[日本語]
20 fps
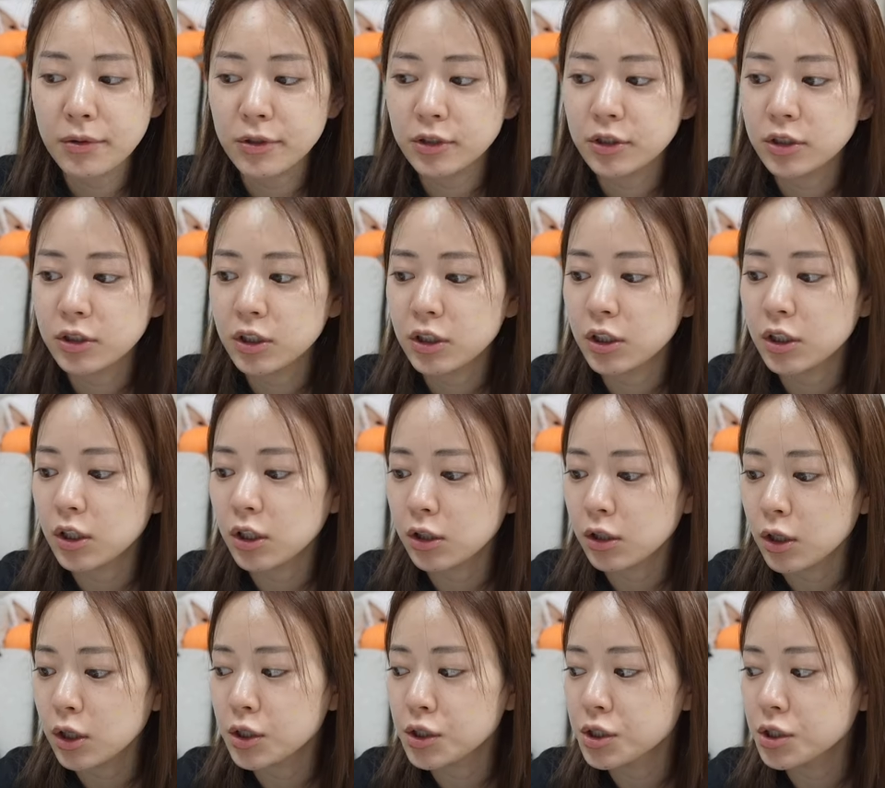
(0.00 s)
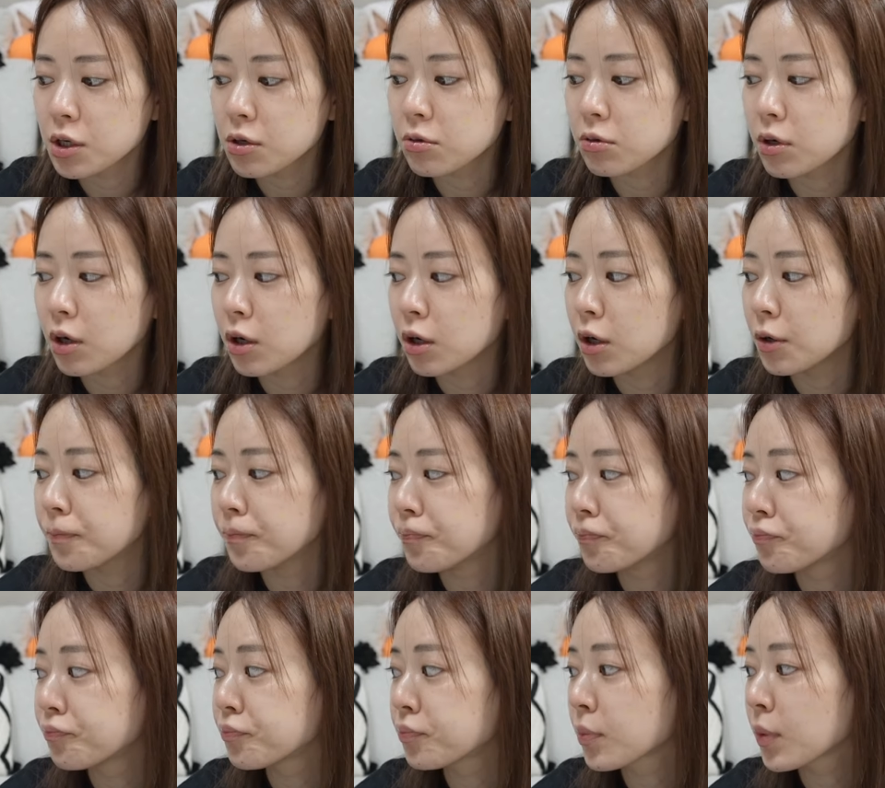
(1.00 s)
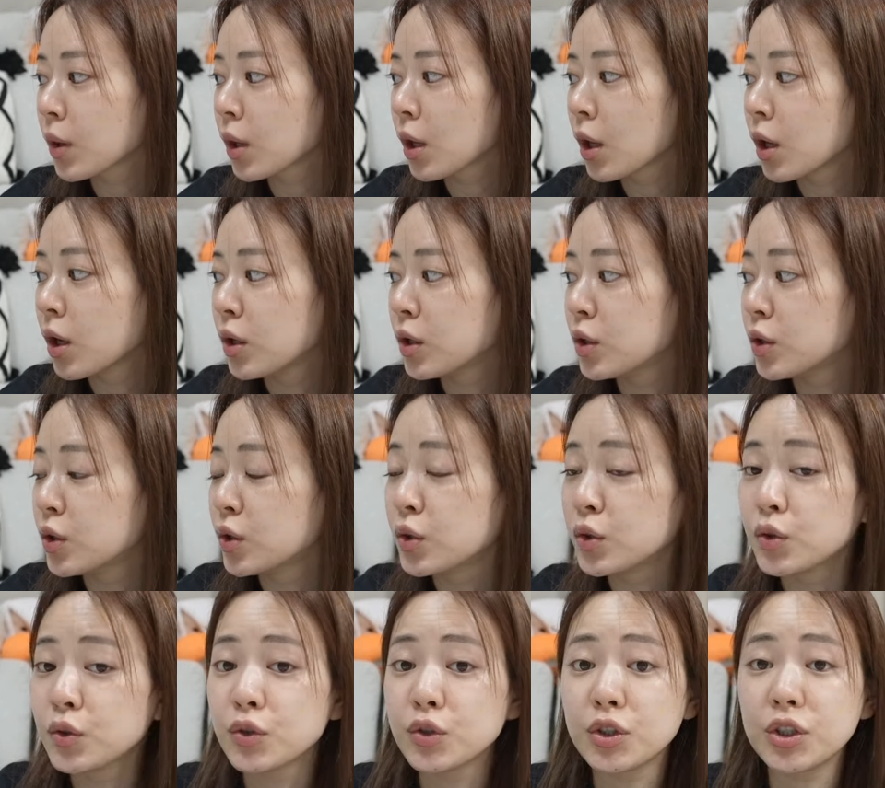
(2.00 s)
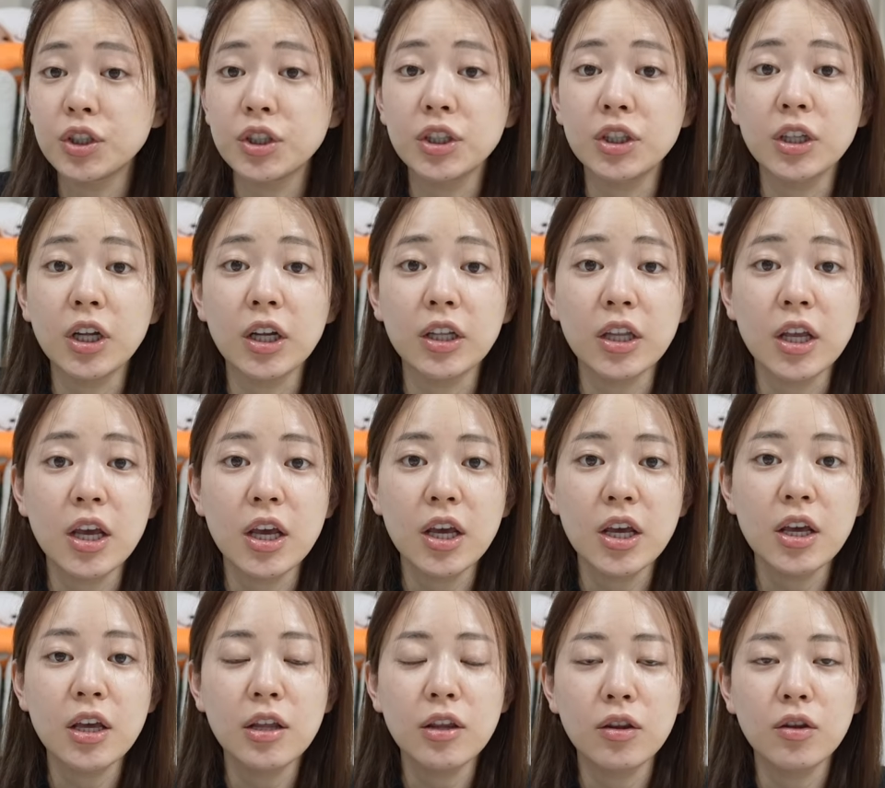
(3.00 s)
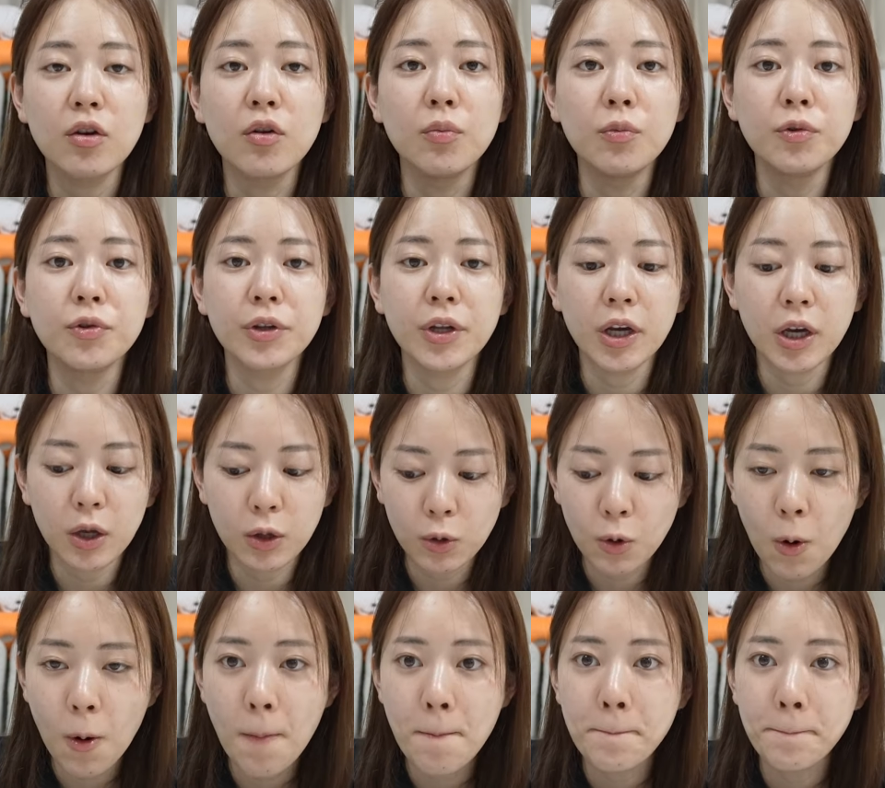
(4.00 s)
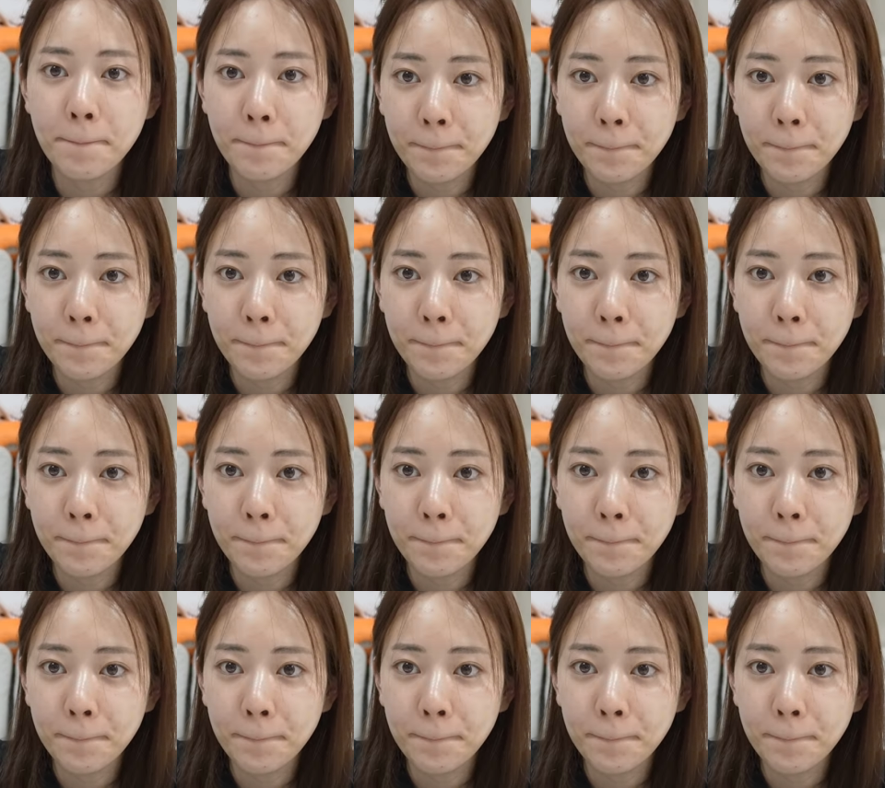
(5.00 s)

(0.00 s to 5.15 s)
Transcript: はすっきりねしてるから不思議だねって思うんだけど